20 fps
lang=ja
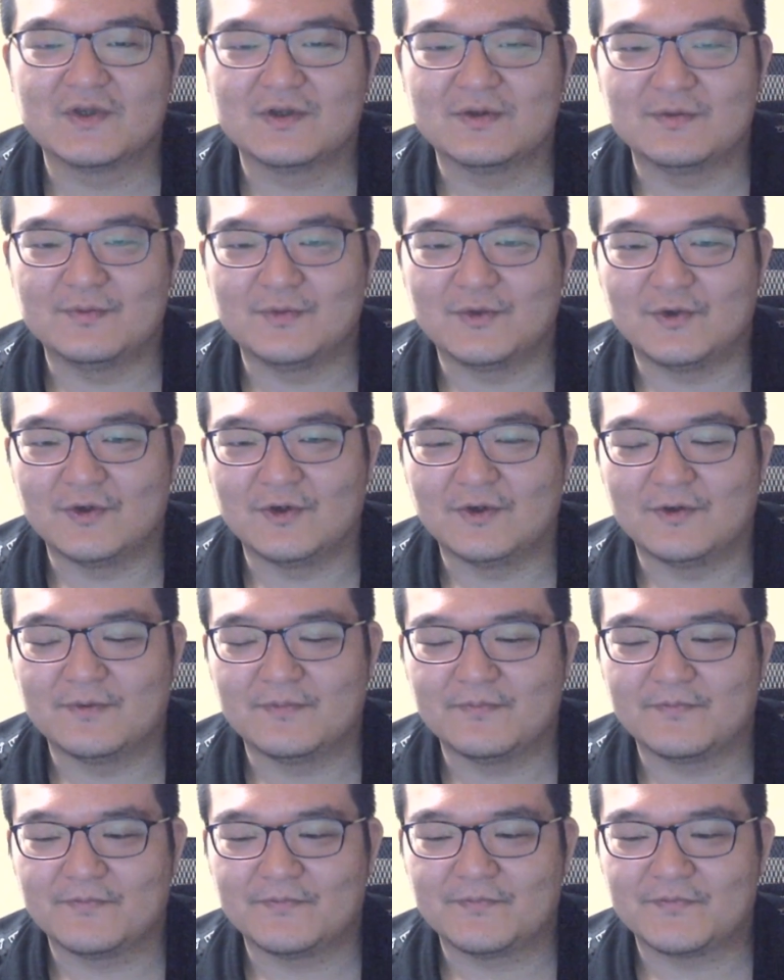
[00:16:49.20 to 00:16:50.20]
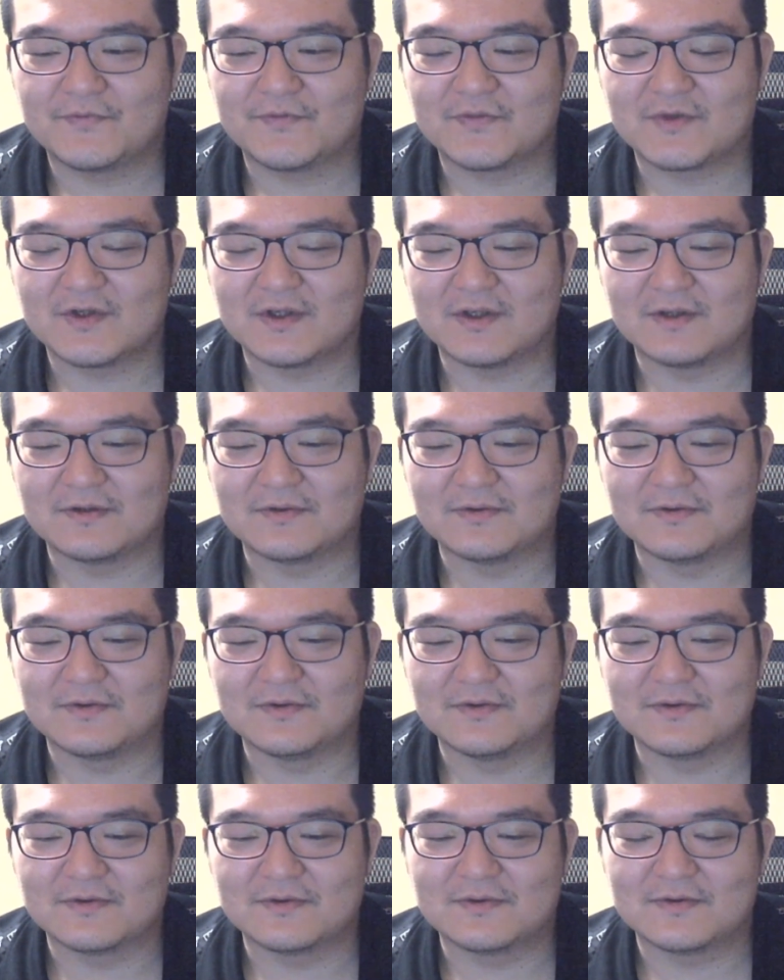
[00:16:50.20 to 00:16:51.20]
も、あ
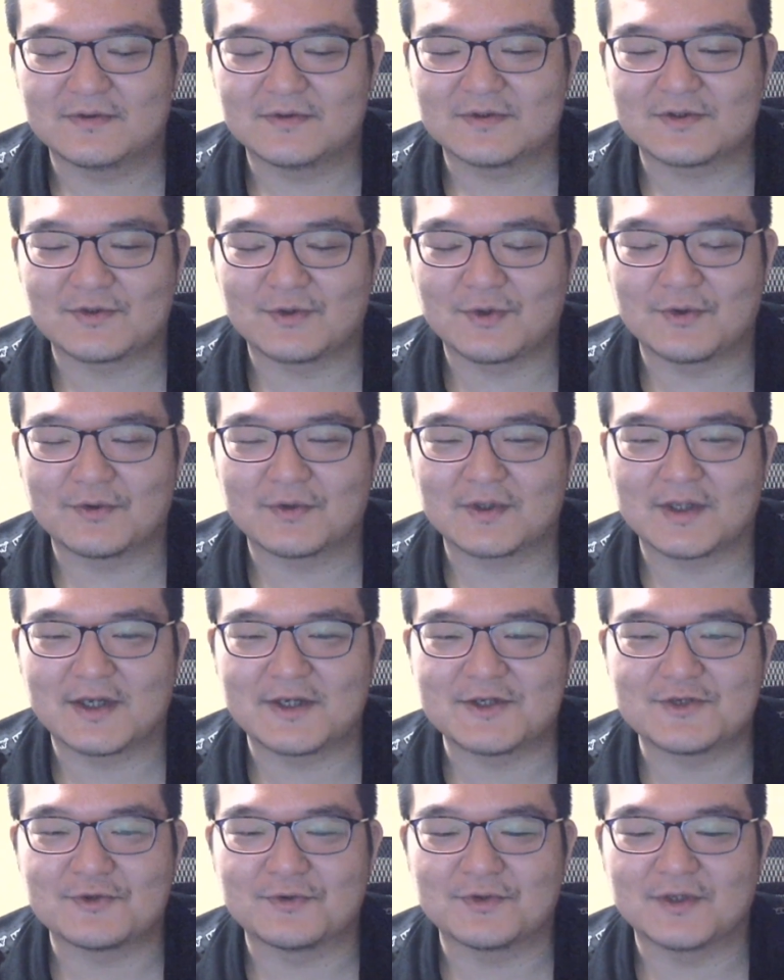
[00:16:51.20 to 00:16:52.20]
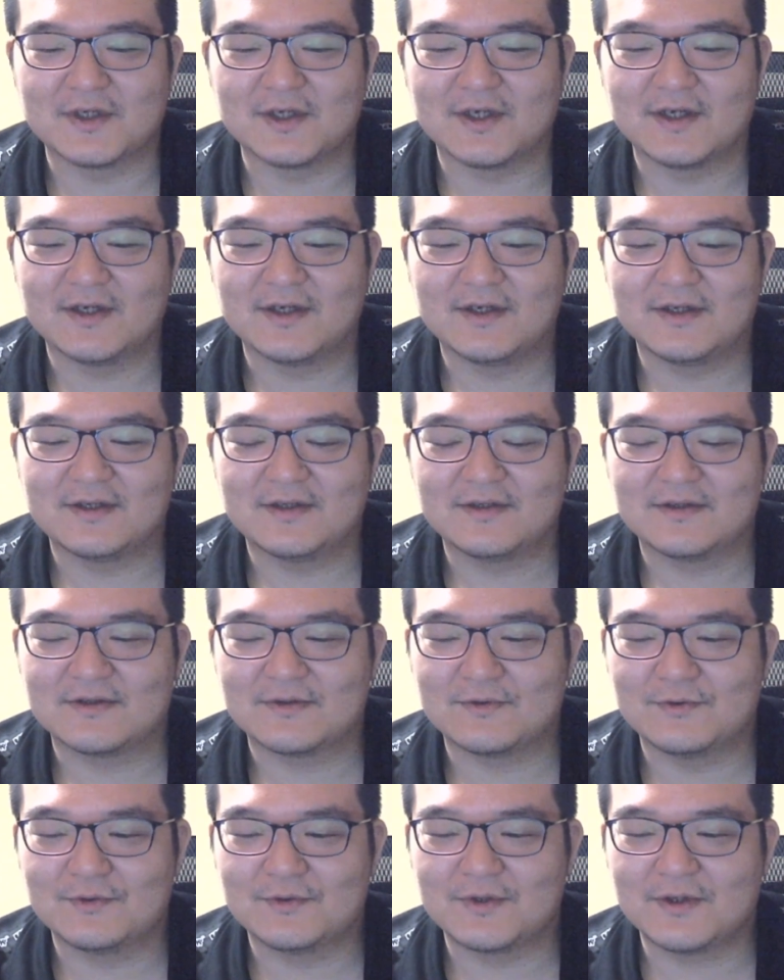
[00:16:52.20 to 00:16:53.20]
のー、それの対象で、
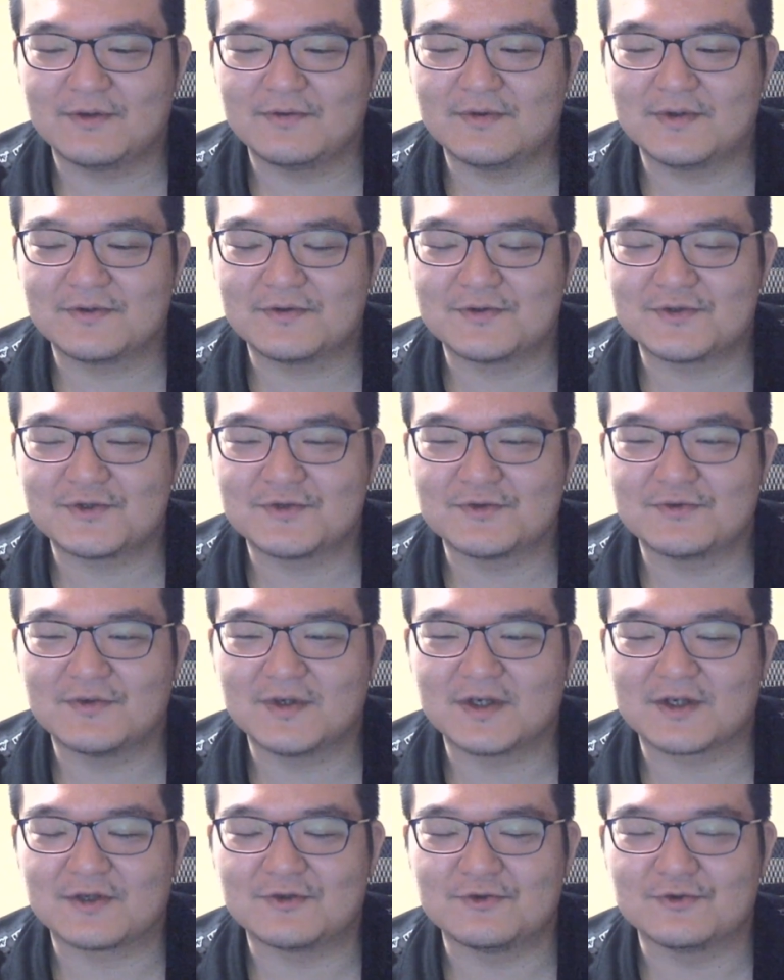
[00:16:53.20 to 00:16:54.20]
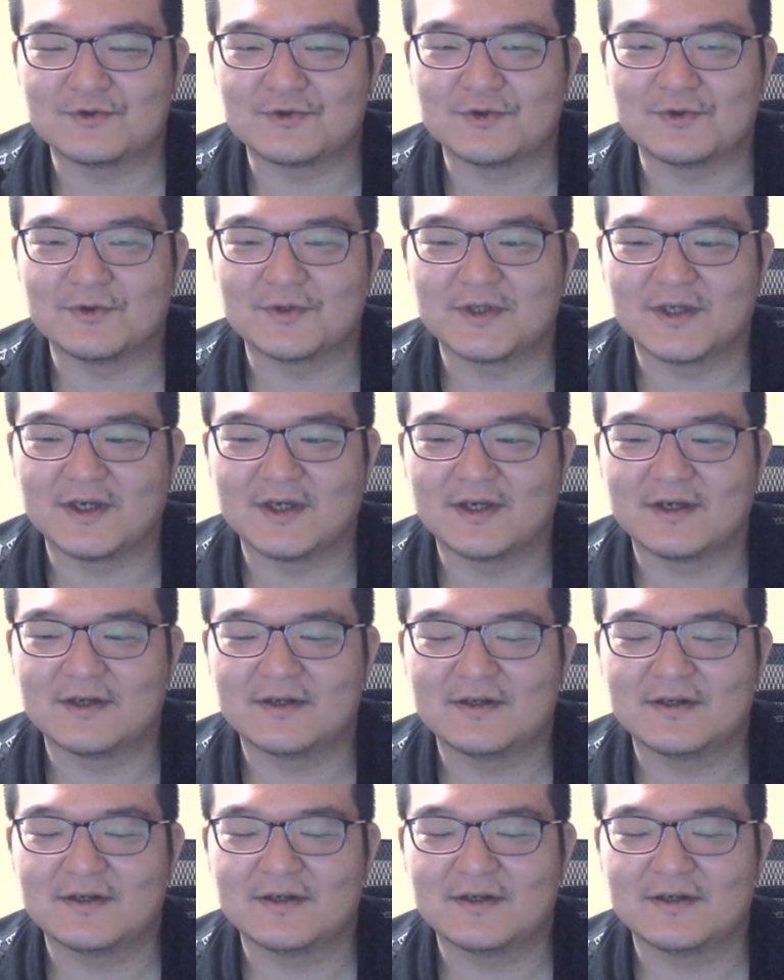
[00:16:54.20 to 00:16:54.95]
ゴールデンウィーク中は休業で、